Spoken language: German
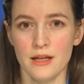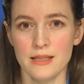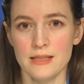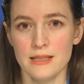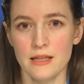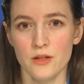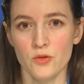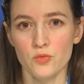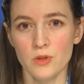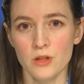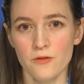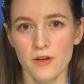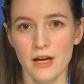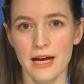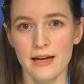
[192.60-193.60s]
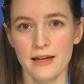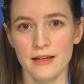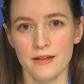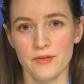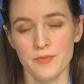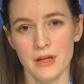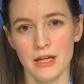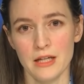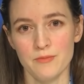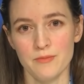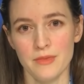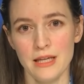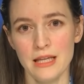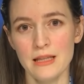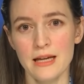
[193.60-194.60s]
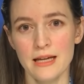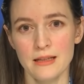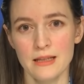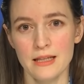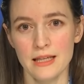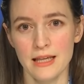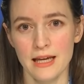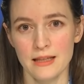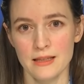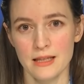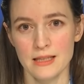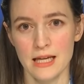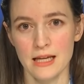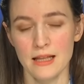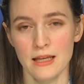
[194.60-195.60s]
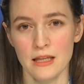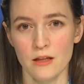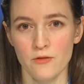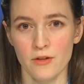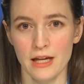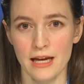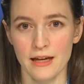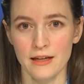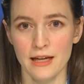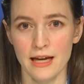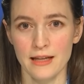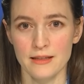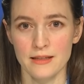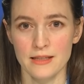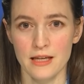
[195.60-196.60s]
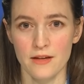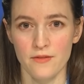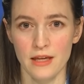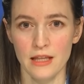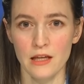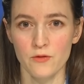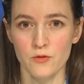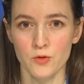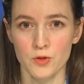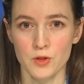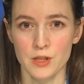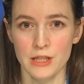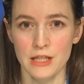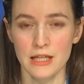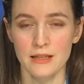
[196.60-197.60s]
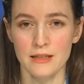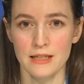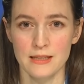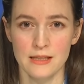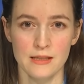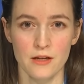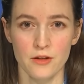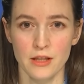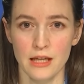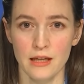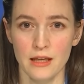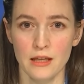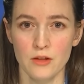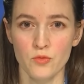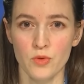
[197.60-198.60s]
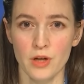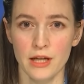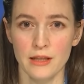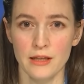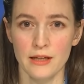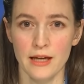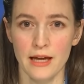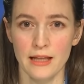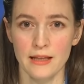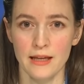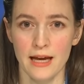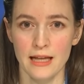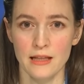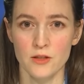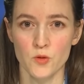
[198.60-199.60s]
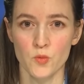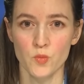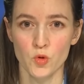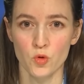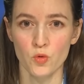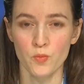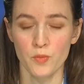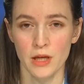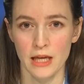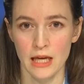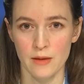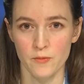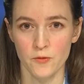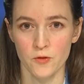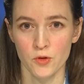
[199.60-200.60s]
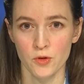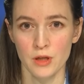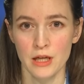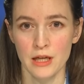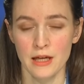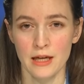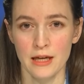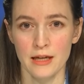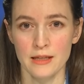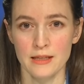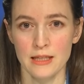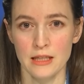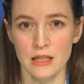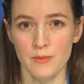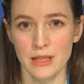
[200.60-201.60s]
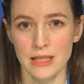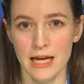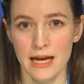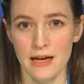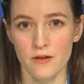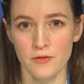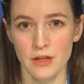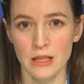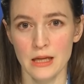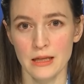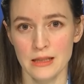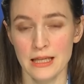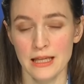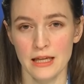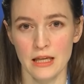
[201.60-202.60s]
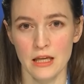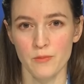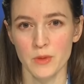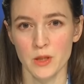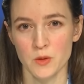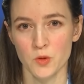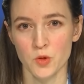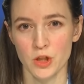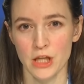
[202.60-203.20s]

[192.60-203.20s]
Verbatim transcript: Das ist eine gute Frage. Ähm, inhaltlich hat tatsächlich in der Vergangenheit sehr wenig funktioniert. Es ist auch, denke ich, nur eine, eine reine Symptombekämpfung, äh, sich der Partei auf inhaltlicher Ebene zu